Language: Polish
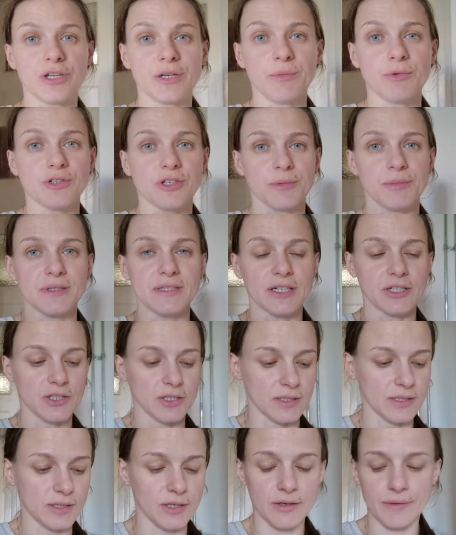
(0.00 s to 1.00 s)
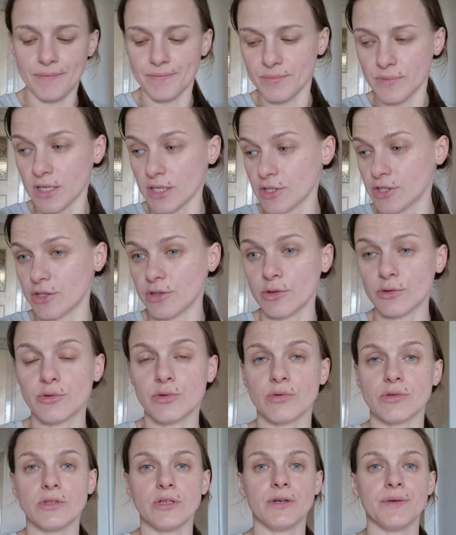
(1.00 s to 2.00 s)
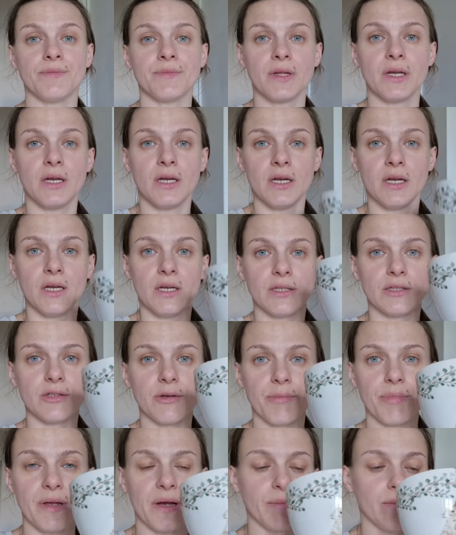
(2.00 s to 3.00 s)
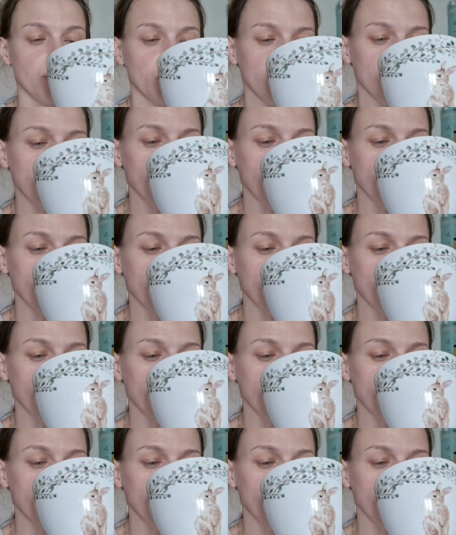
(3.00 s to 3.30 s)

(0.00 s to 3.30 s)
nie może być za czysto, także no trudno. Dopijam moje